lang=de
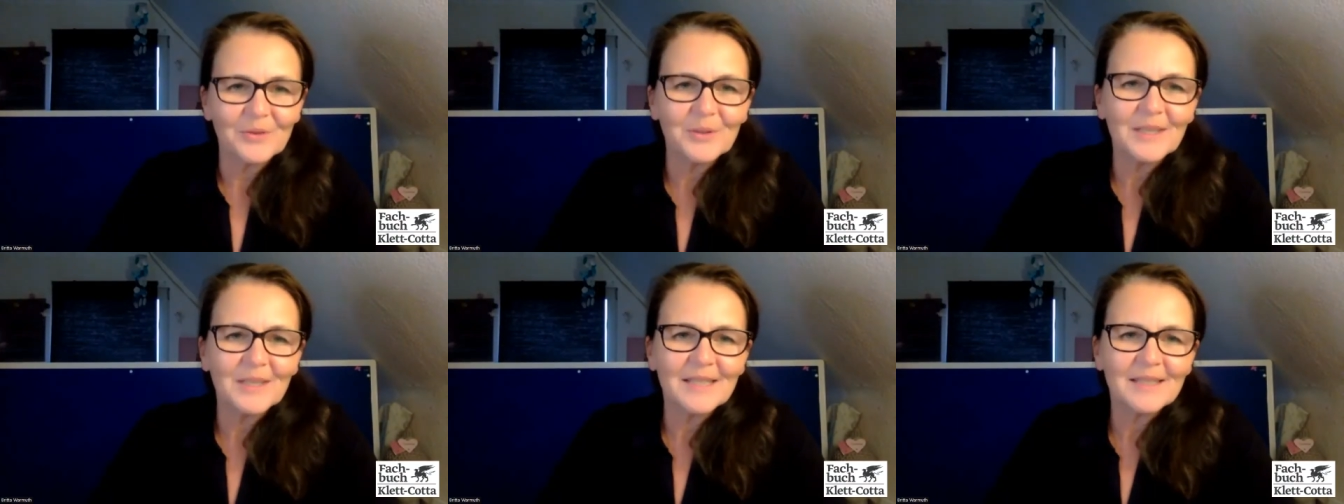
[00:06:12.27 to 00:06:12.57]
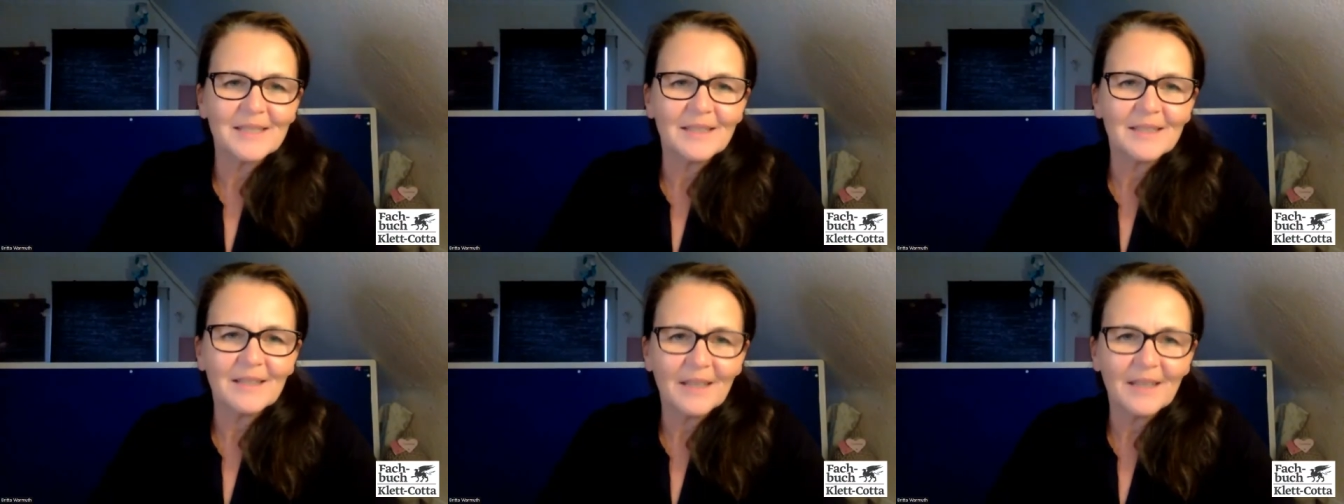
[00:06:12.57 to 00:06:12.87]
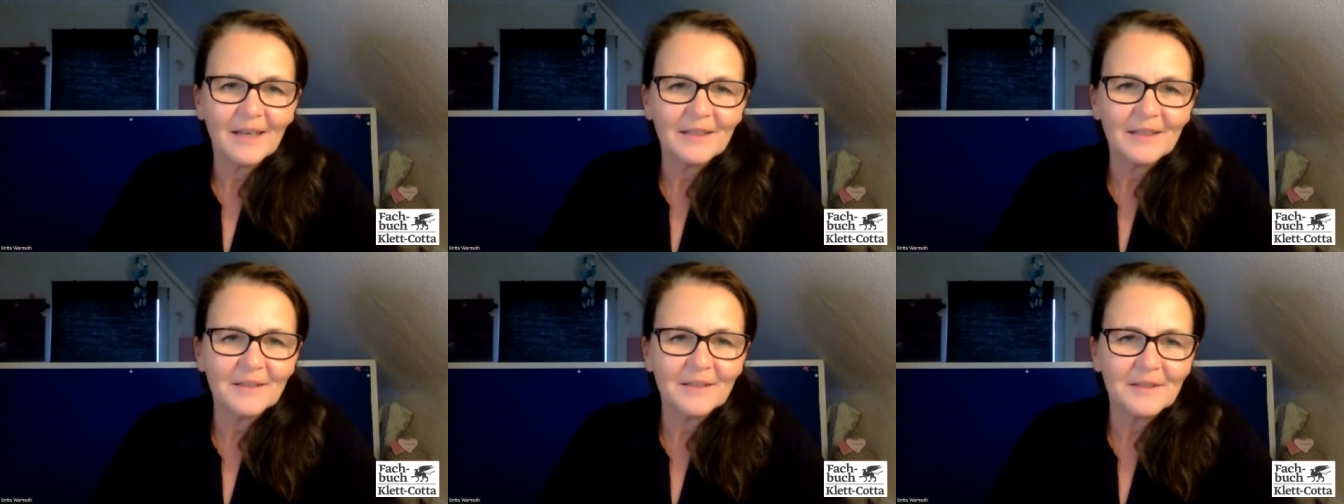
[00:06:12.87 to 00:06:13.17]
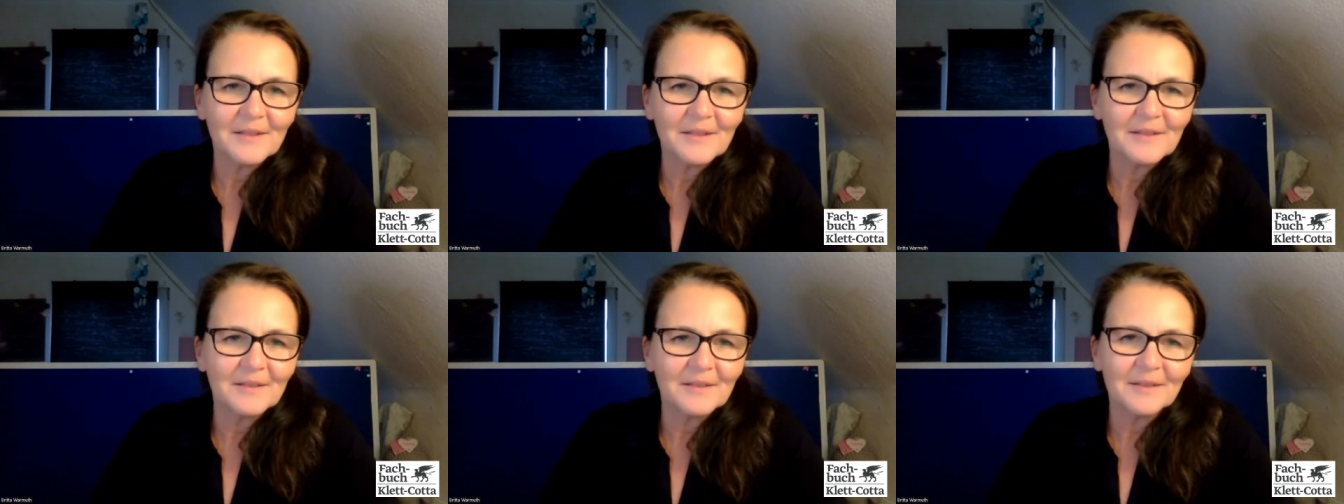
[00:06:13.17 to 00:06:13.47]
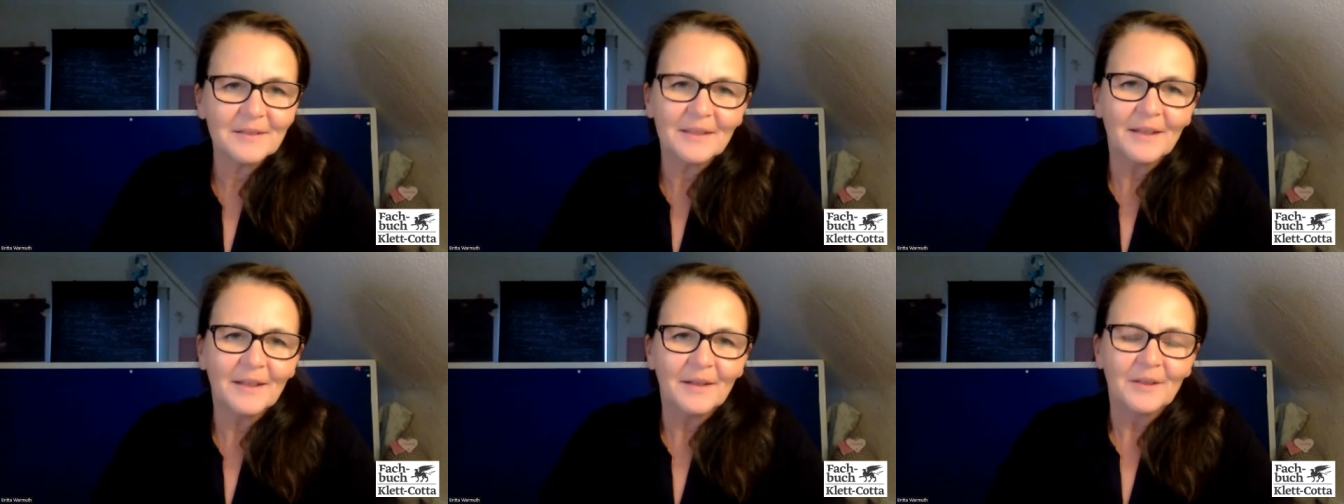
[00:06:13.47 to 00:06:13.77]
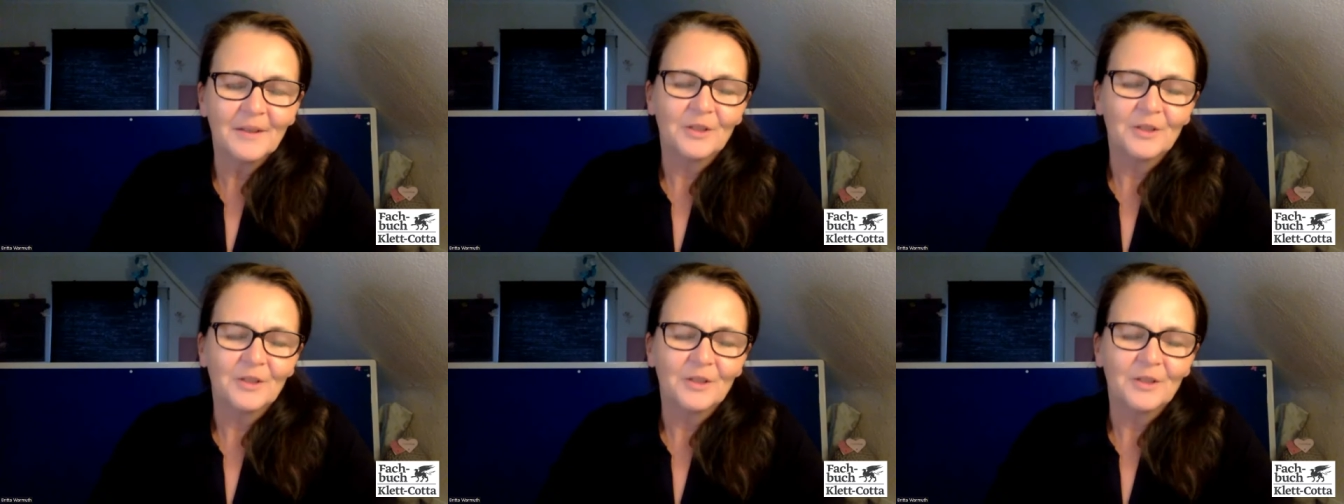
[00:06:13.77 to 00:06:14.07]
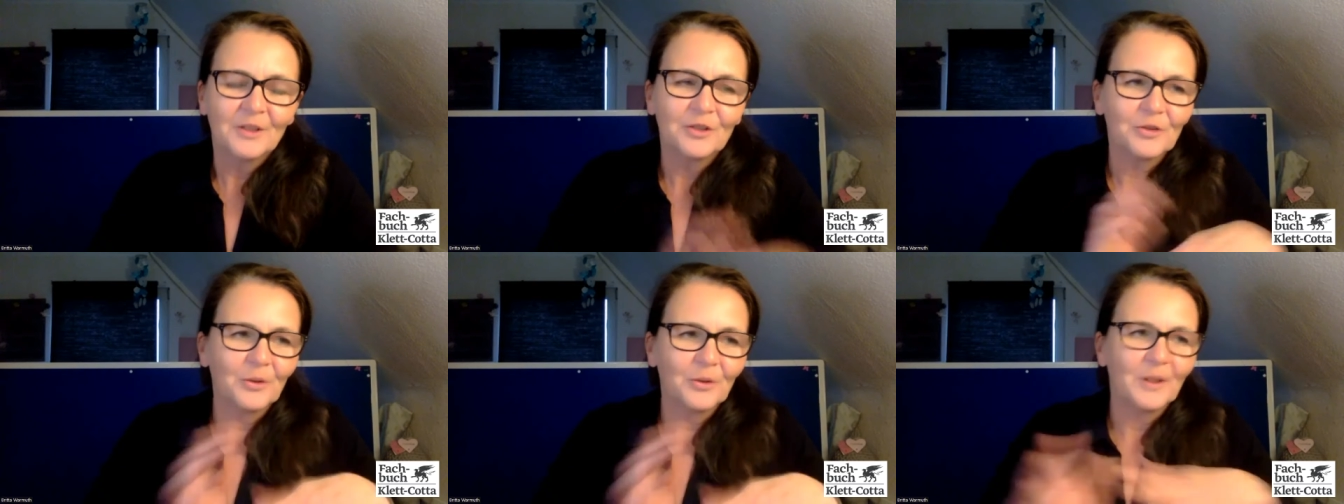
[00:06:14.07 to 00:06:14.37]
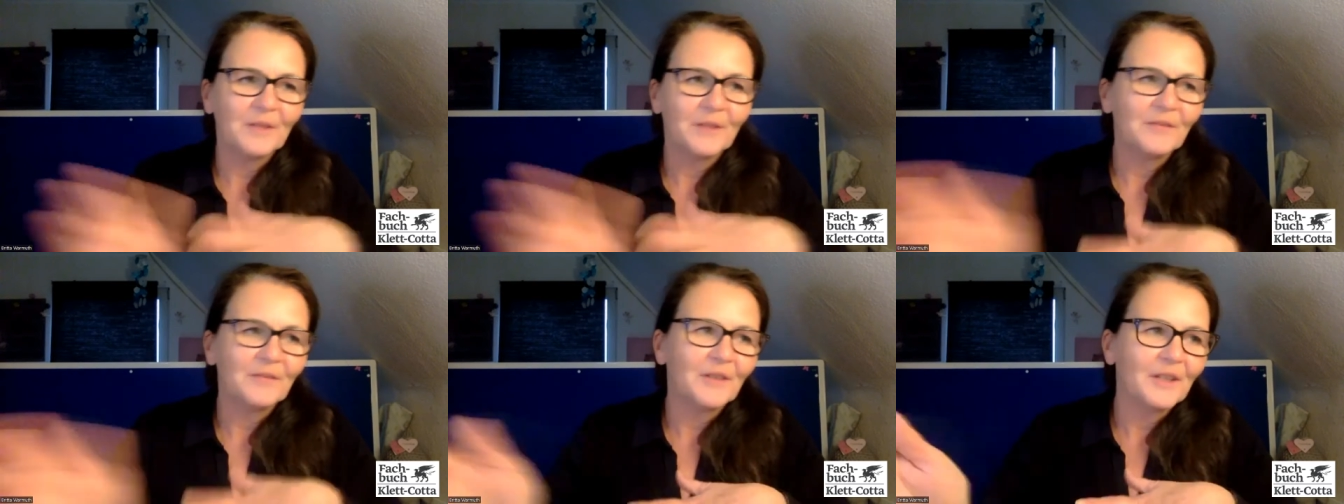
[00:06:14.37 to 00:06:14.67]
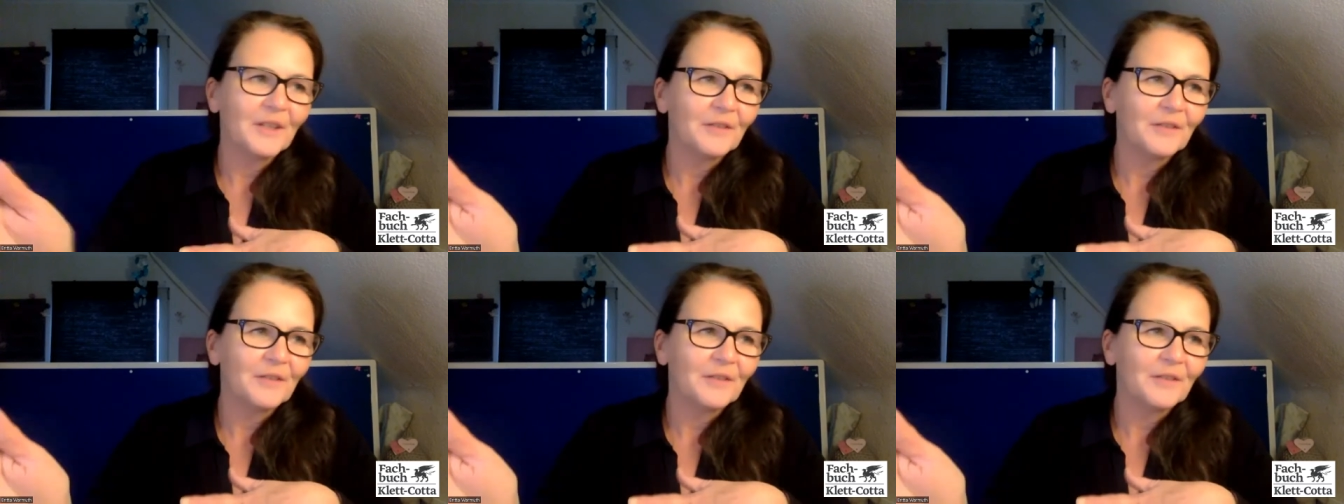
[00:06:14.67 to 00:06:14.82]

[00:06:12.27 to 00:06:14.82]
den zehn Lerninseln steuern wir ja